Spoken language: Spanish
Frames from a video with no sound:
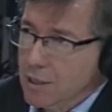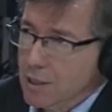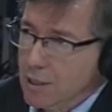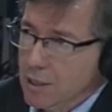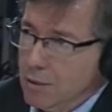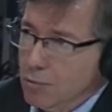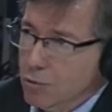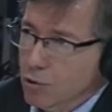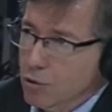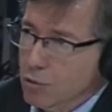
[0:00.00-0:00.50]
que
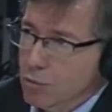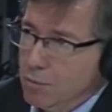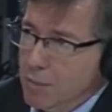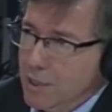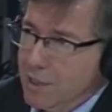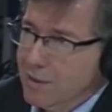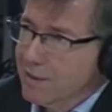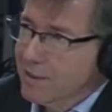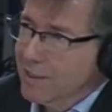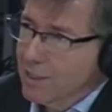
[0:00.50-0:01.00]
Egipto es un
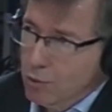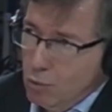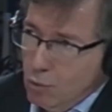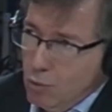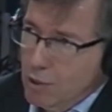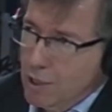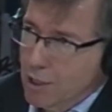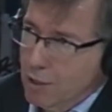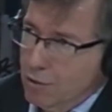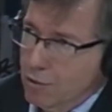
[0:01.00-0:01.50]
país que
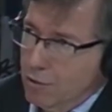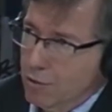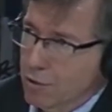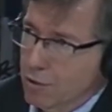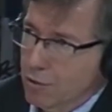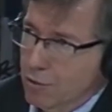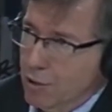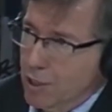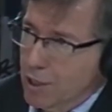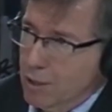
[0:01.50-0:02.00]
nunca ha
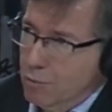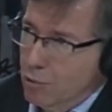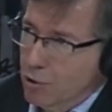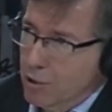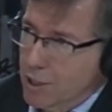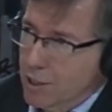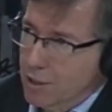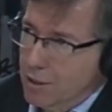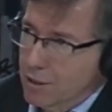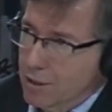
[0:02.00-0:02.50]
conocido la
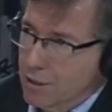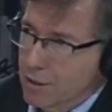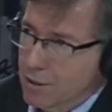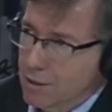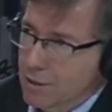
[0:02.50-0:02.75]
democracia.